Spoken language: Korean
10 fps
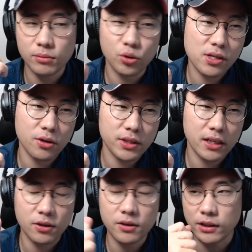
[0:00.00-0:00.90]
못 쓸 거냐
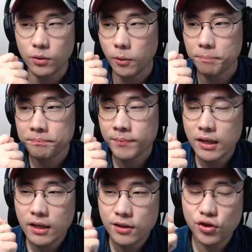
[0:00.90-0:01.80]
그런 건 아니고
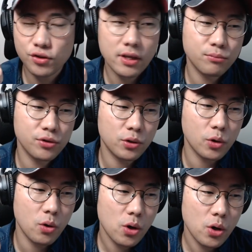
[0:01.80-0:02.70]
취준생분들도